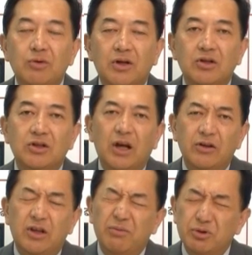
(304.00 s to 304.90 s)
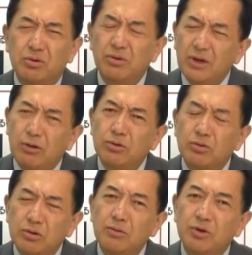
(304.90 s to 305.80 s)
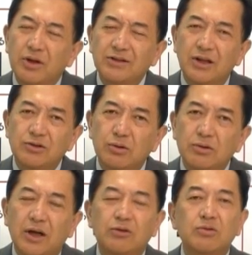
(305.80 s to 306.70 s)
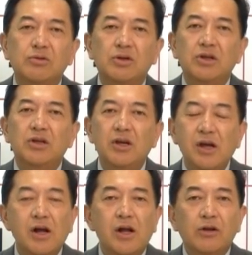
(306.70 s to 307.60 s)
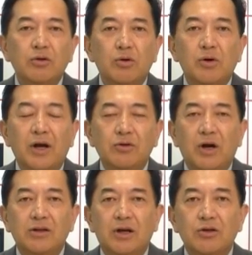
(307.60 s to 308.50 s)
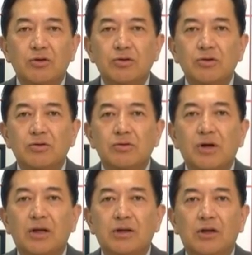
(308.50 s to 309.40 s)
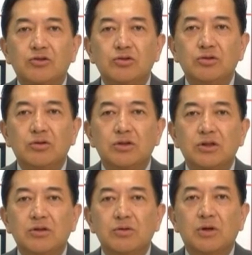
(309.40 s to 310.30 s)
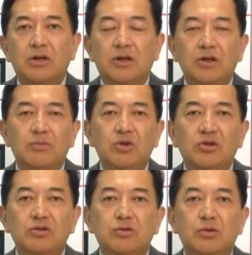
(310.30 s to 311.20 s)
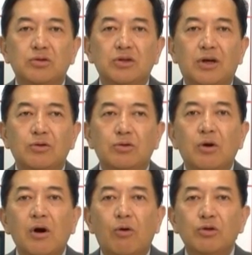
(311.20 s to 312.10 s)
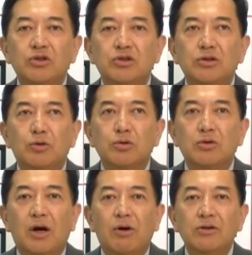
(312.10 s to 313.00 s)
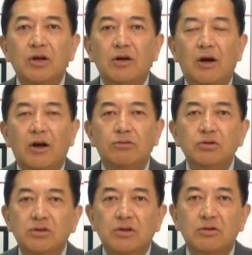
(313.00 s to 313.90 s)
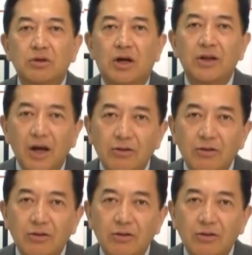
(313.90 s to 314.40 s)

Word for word: 言われてきたでもそんなことどうもなさそうだという時に農家の方漁業の方中小企業の方に民主党になると美味しいことが天から降ってくるかな